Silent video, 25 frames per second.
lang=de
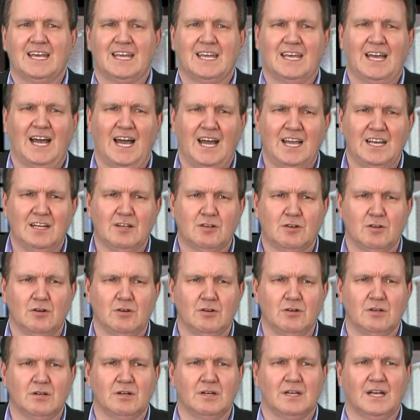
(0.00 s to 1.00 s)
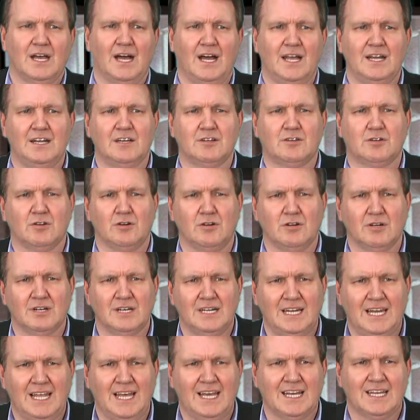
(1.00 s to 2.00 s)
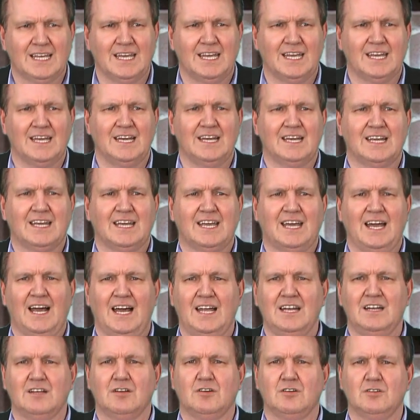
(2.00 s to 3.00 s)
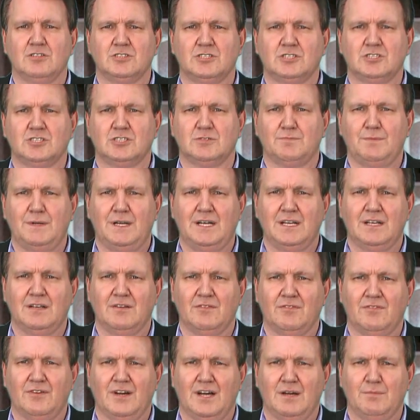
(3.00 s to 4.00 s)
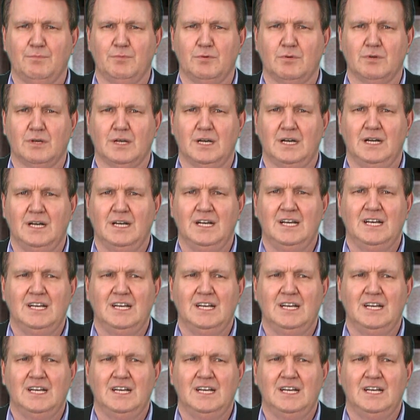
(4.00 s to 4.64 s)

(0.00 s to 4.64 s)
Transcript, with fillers: Kein teuer, keine teuren Lehrgänge, keine kostenspieligen Fachbücher.